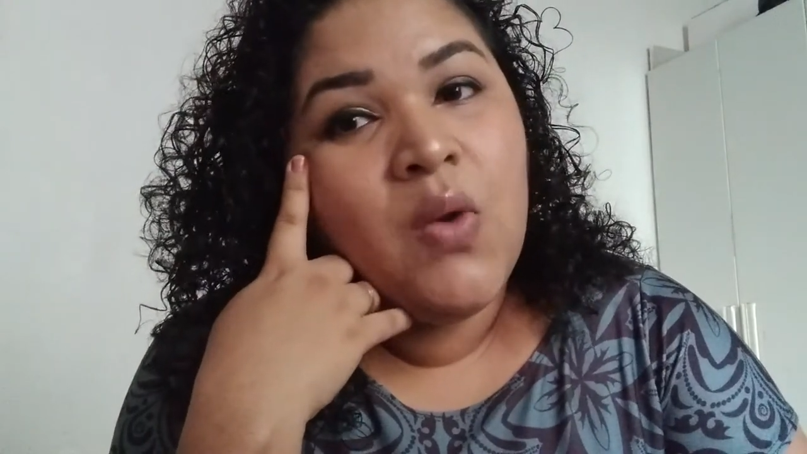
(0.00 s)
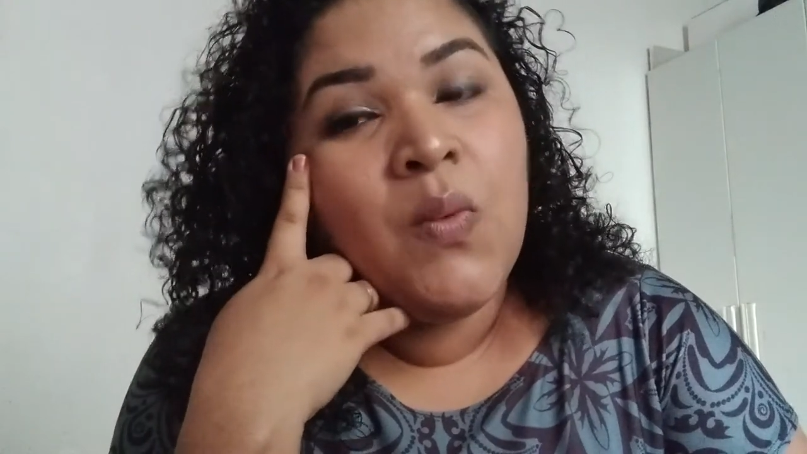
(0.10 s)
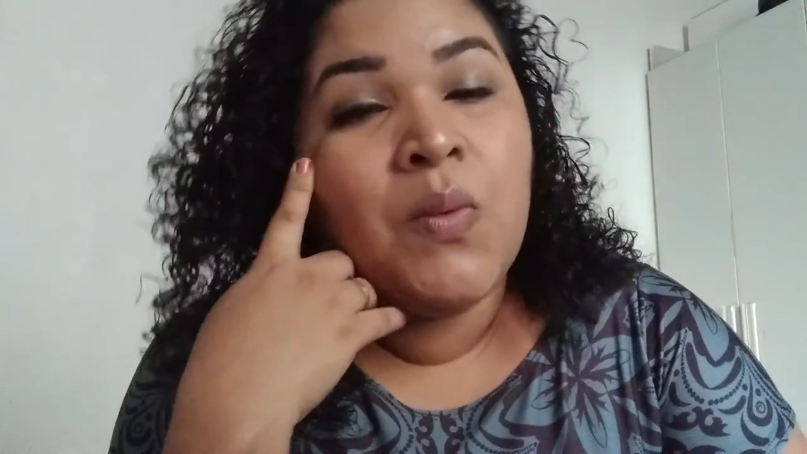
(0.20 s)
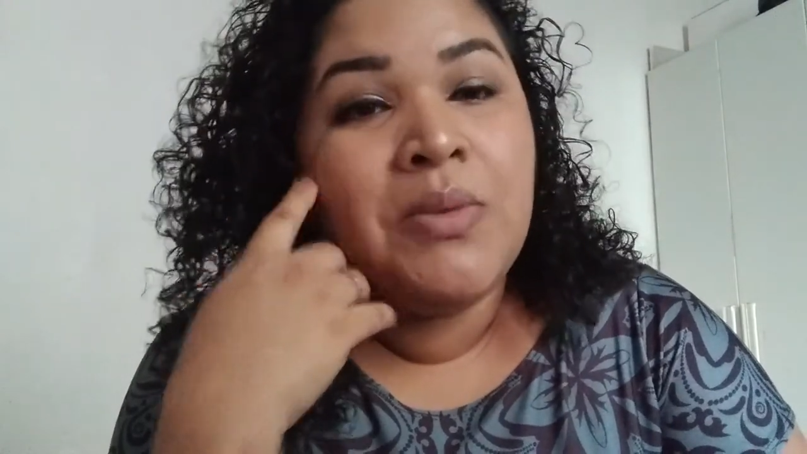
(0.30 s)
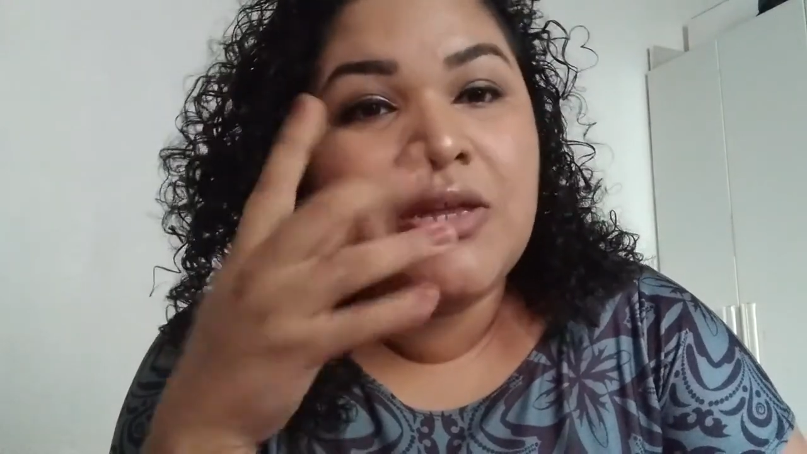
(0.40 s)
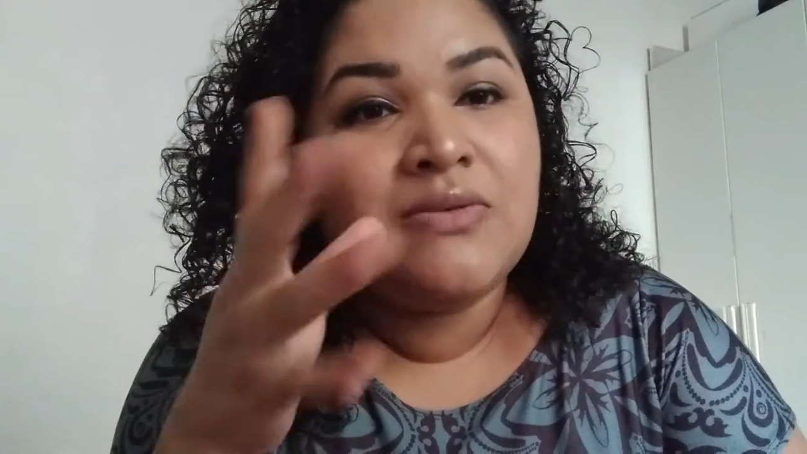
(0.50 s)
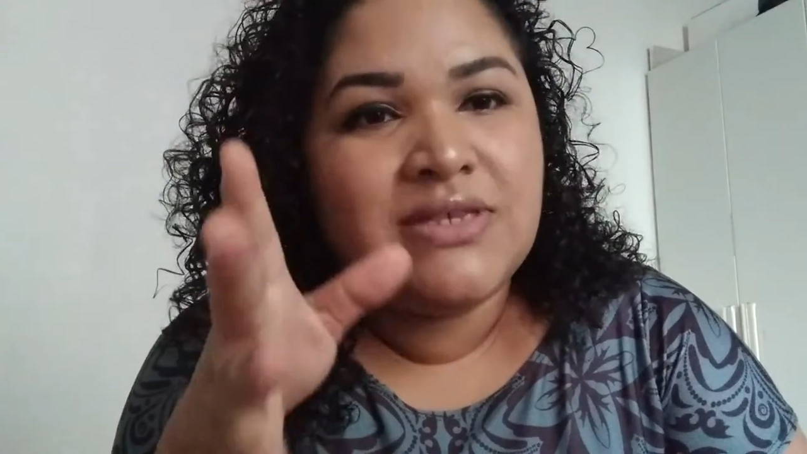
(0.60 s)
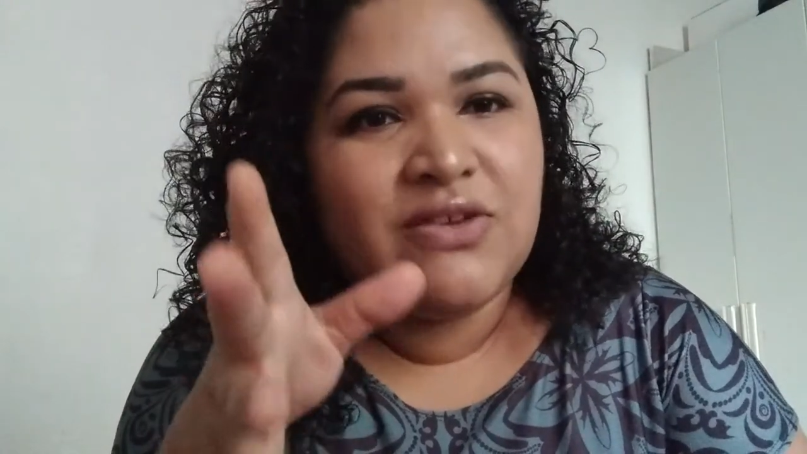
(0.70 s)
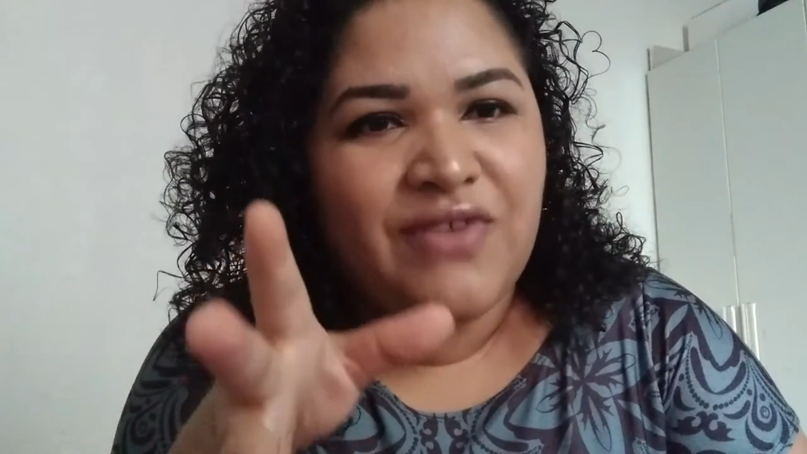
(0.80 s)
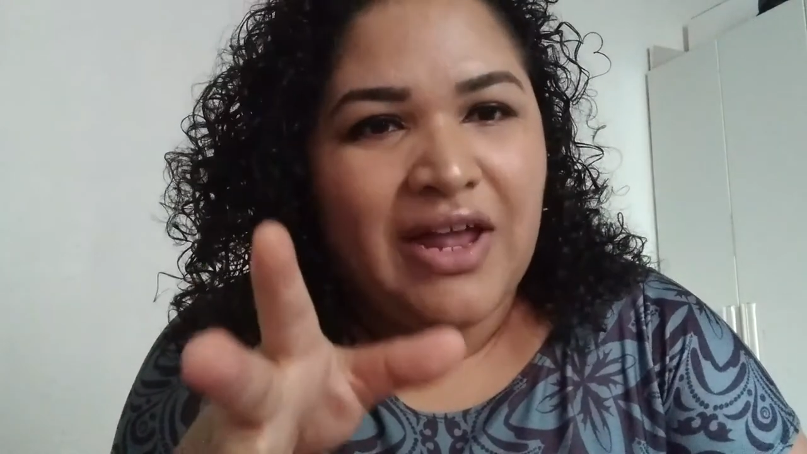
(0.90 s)
o
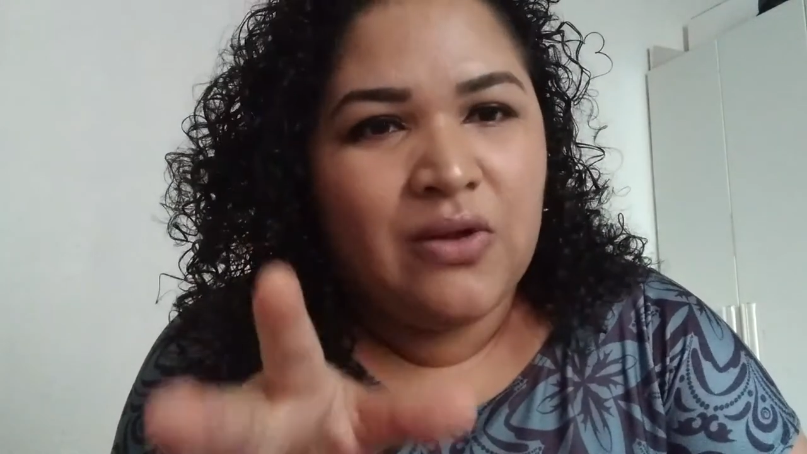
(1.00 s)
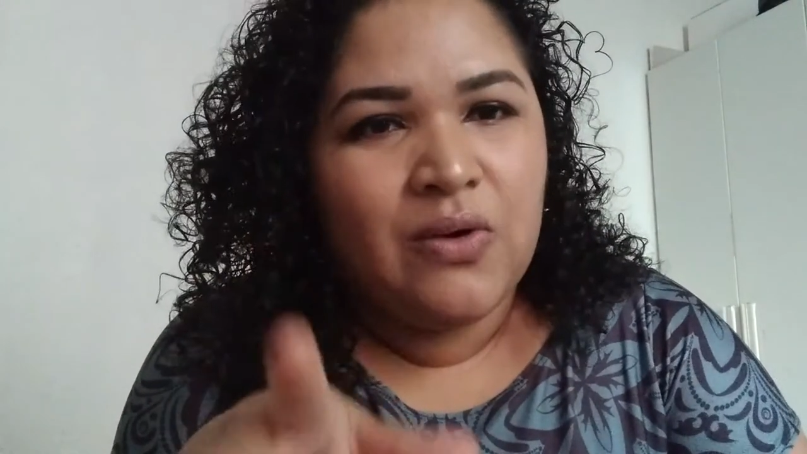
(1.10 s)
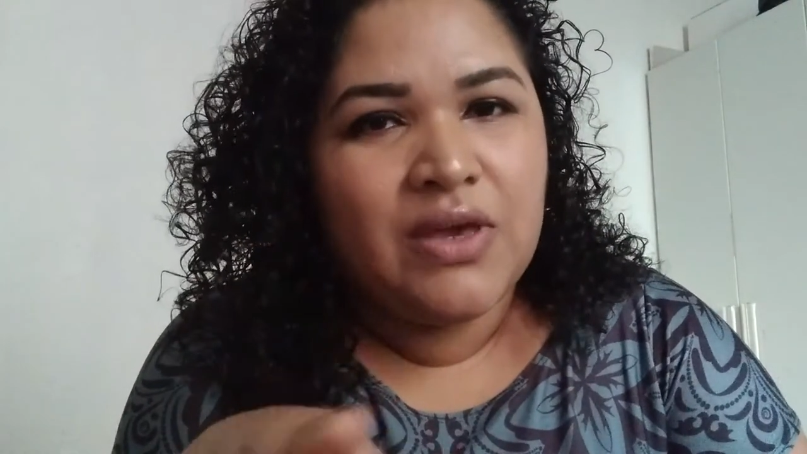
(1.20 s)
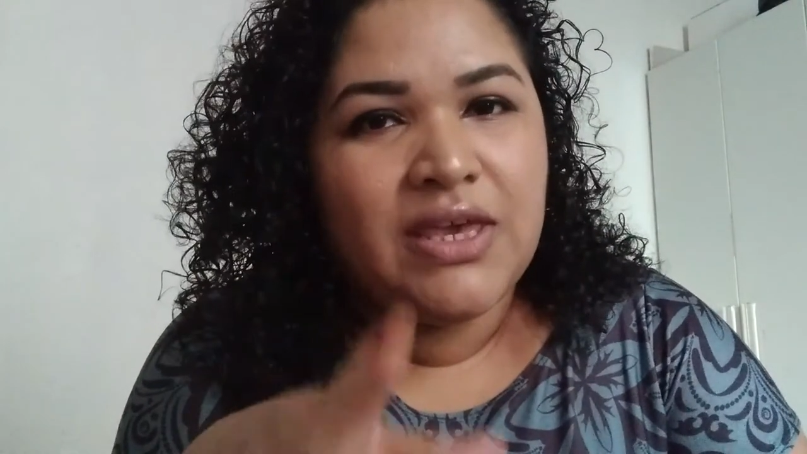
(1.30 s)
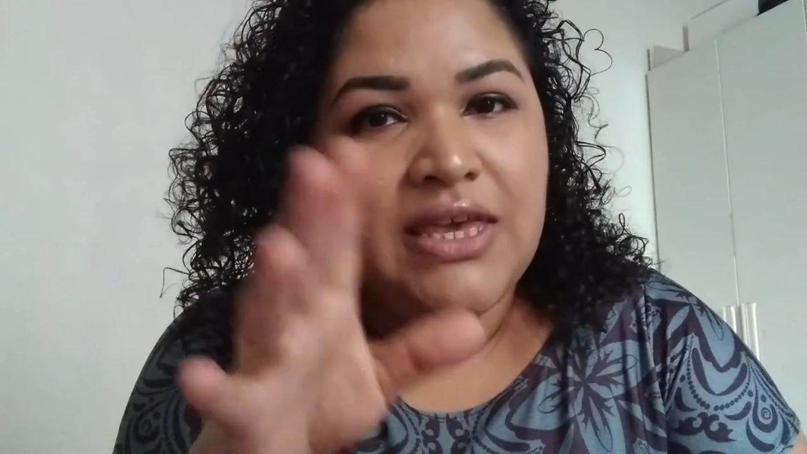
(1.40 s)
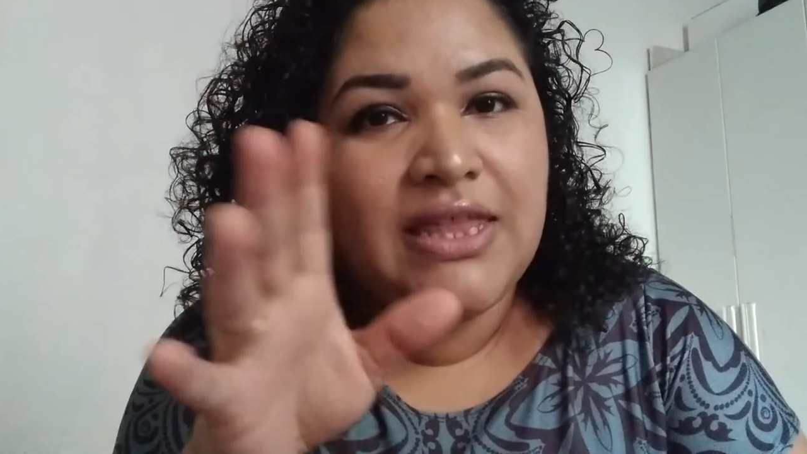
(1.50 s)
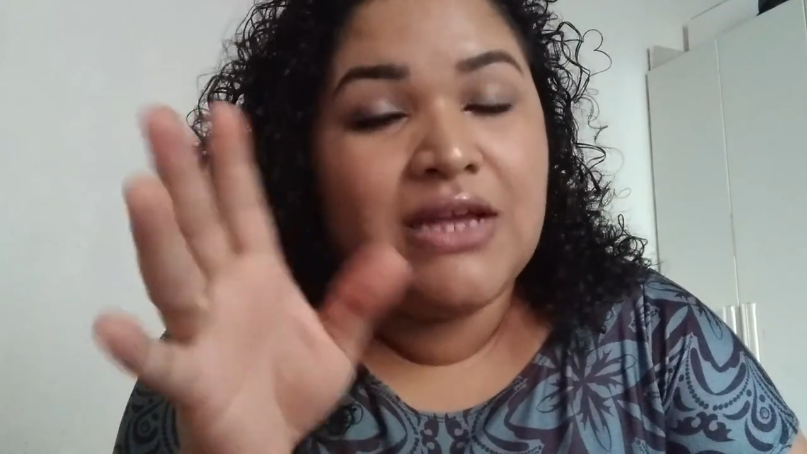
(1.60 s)
meninozinho falou que